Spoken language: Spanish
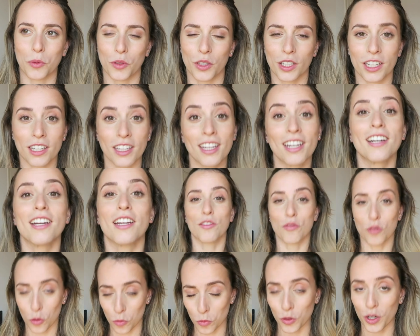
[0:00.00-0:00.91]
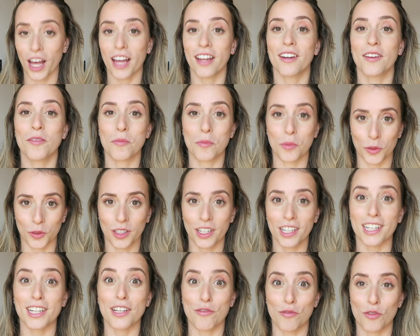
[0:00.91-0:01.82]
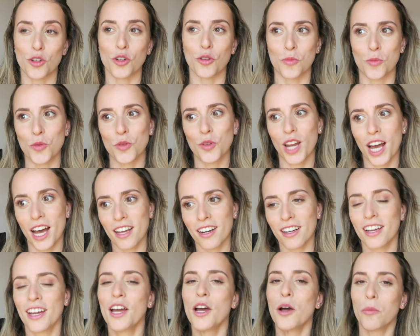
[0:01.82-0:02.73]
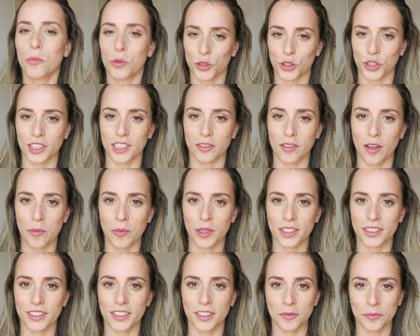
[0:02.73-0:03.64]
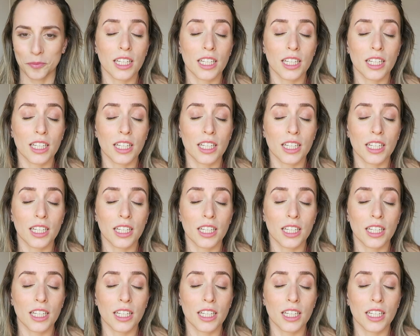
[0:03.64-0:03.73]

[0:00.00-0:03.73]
poder reformular, reformular positivamente.